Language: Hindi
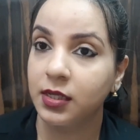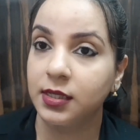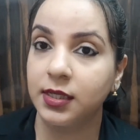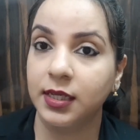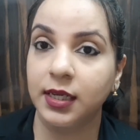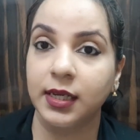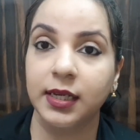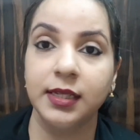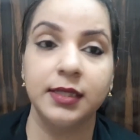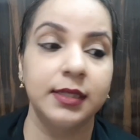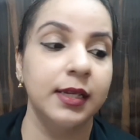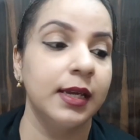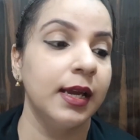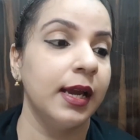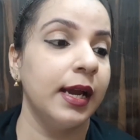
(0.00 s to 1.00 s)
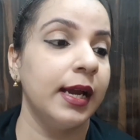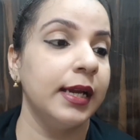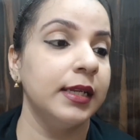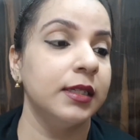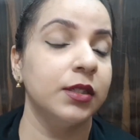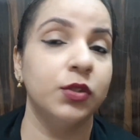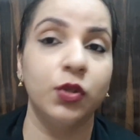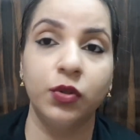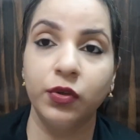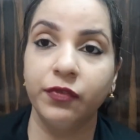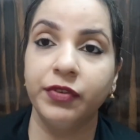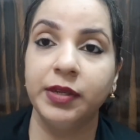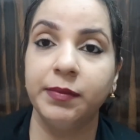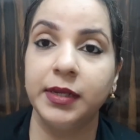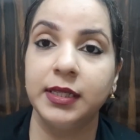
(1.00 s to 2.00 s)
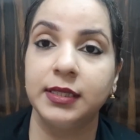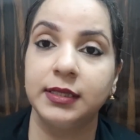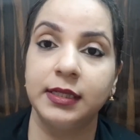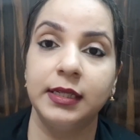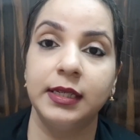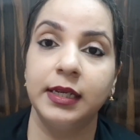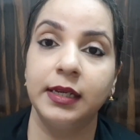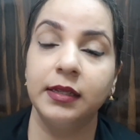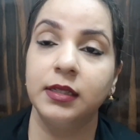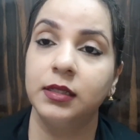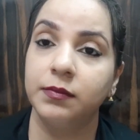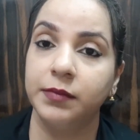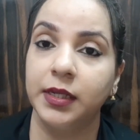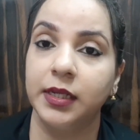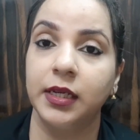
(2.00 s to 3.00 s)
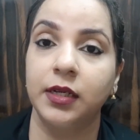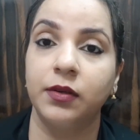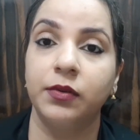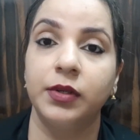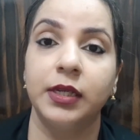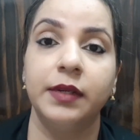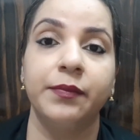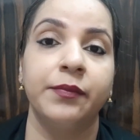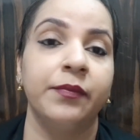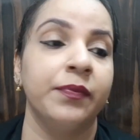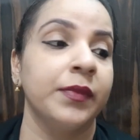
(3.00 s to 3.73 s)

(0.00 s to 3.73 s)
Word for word: ठीक है गाइस एंड दोनों फीमेल्स की है मैं ये कहूँगी